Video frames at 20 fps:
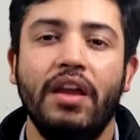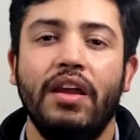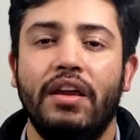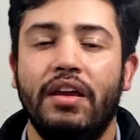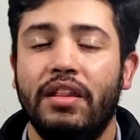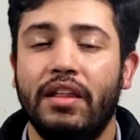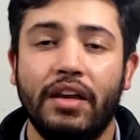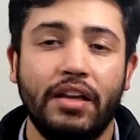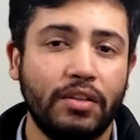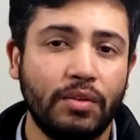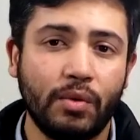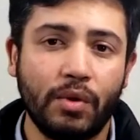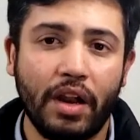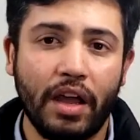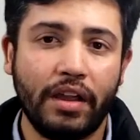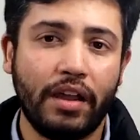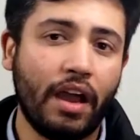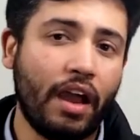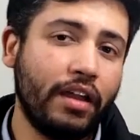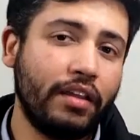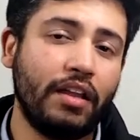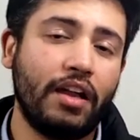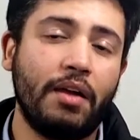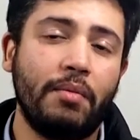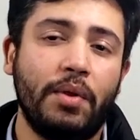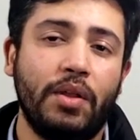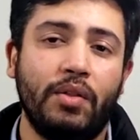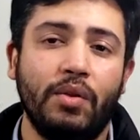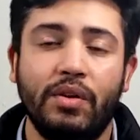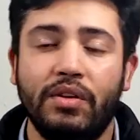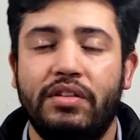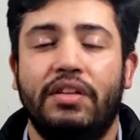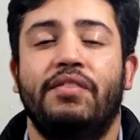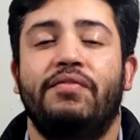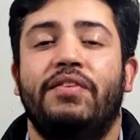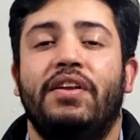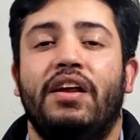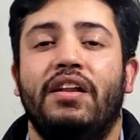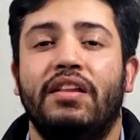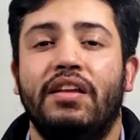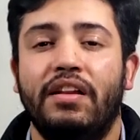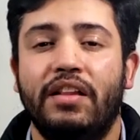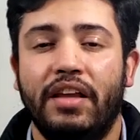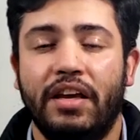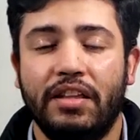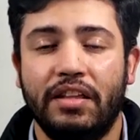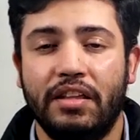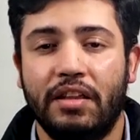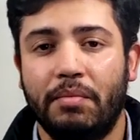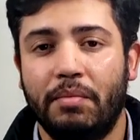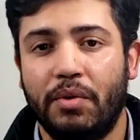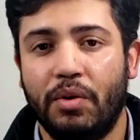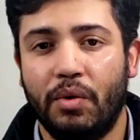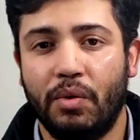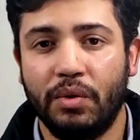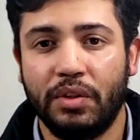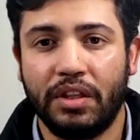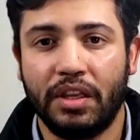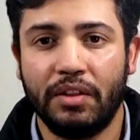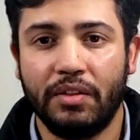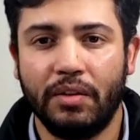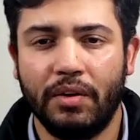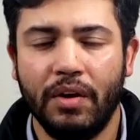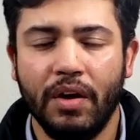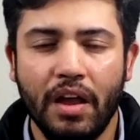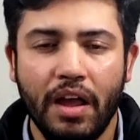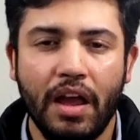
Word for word: y dejes un like a este capítulo si al final del día te terminó gustando.